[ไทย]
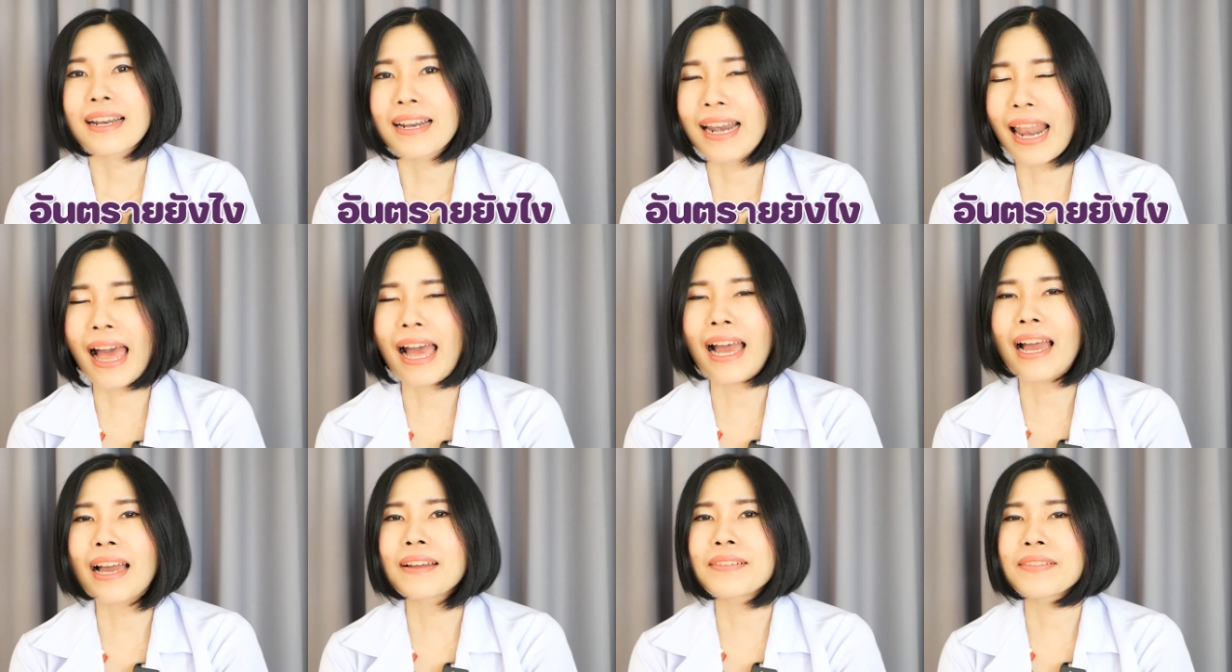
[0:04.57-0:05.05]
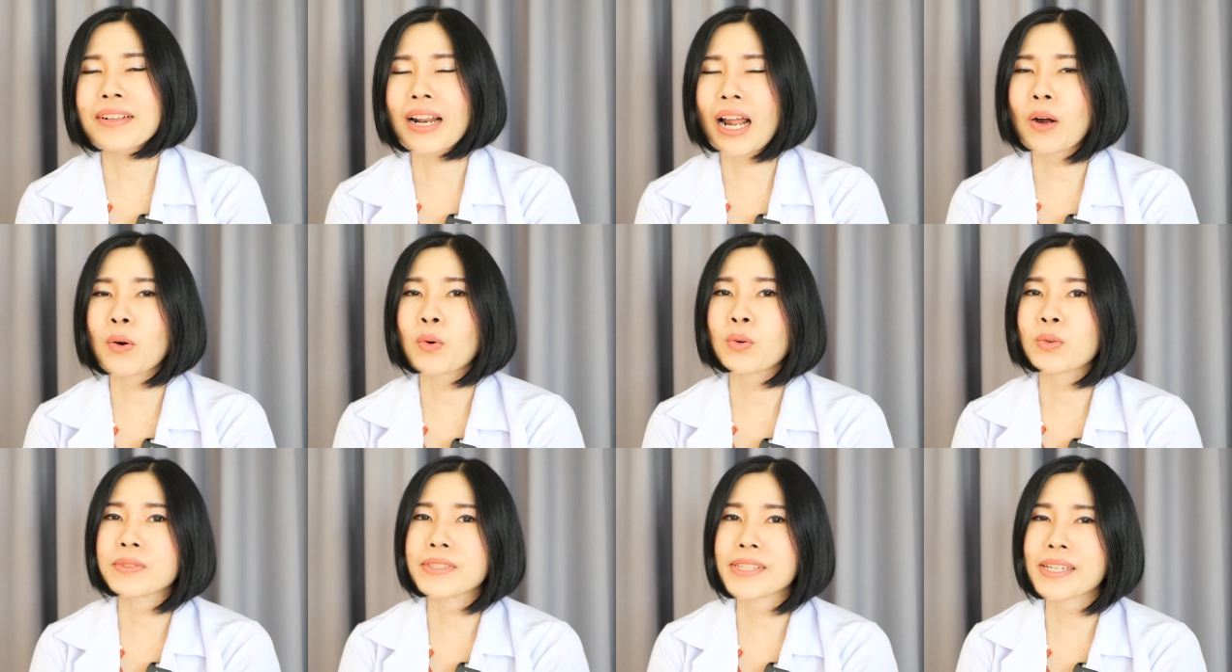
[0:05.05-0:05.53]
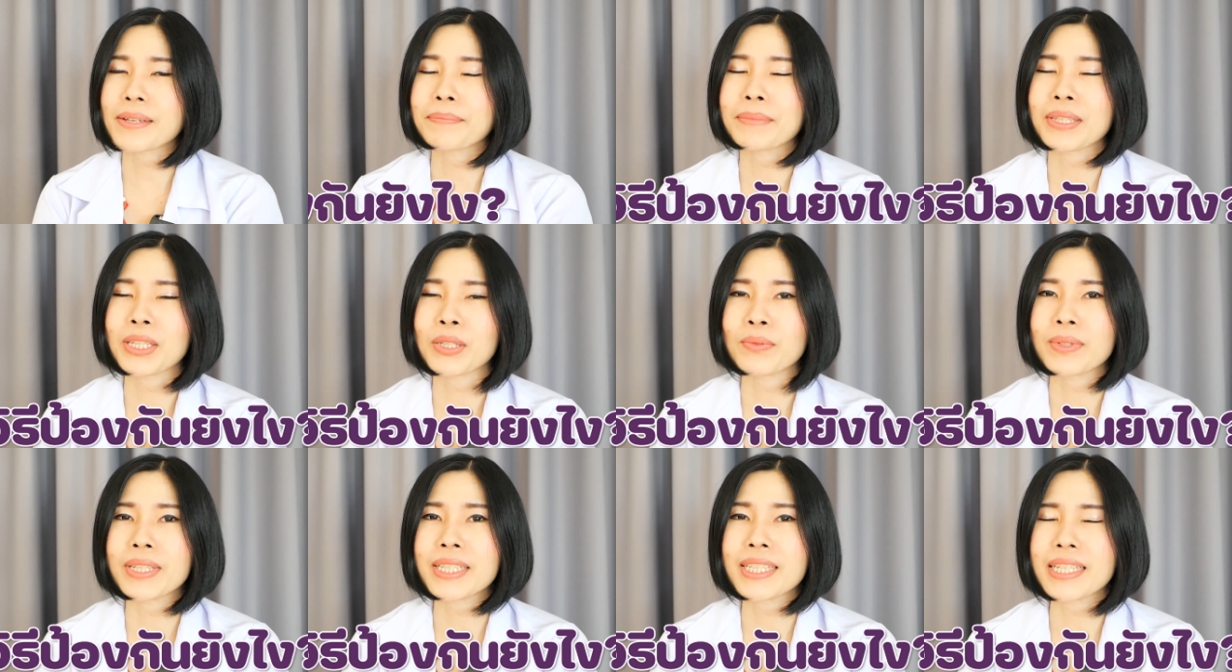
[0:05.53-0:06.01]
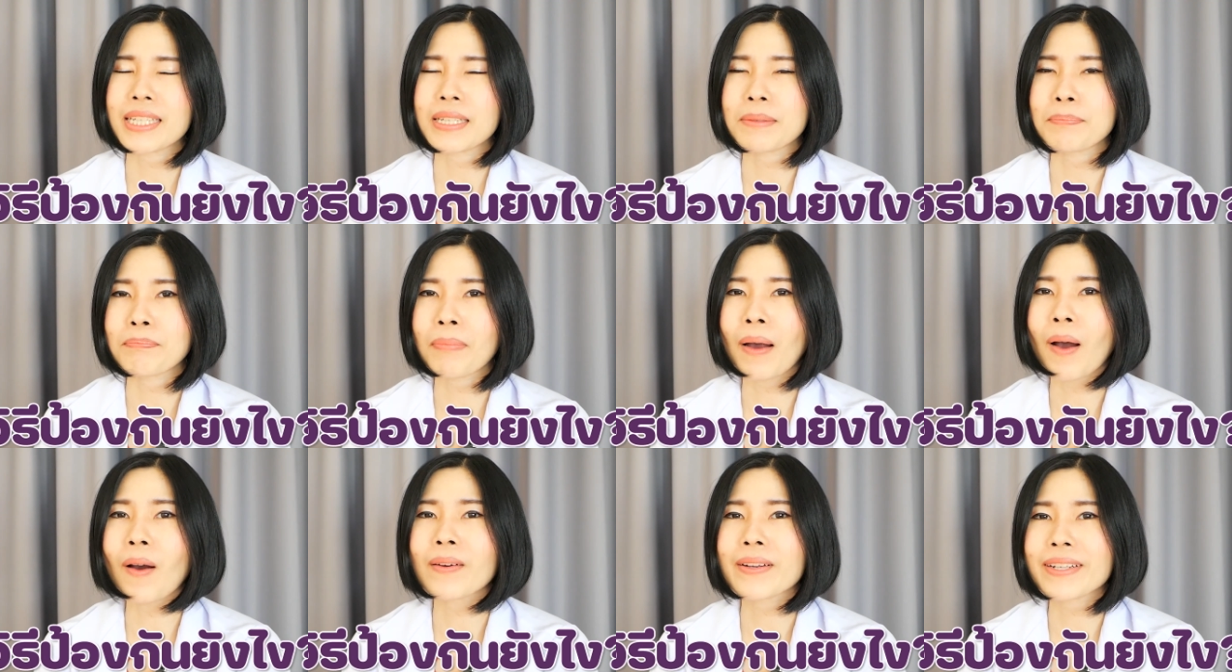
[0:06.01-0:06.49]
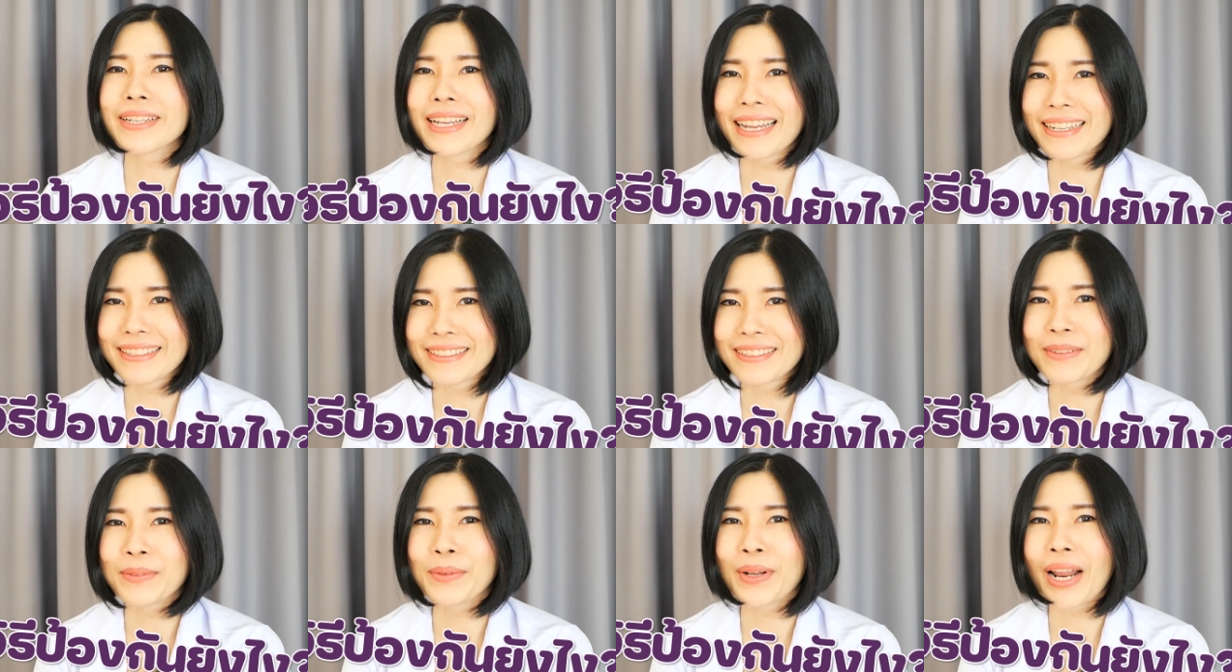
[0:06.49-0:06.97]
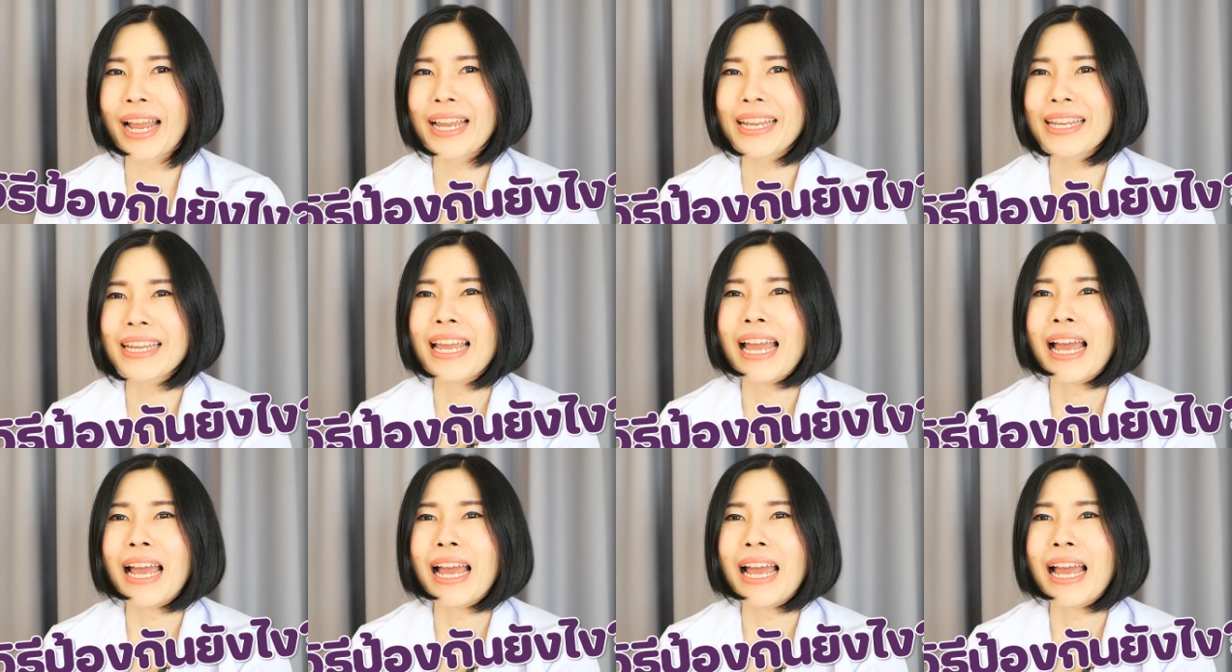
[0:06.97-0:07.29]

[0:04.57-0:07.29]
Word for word: และเราจะมีวิธีป้องกันอย่างไร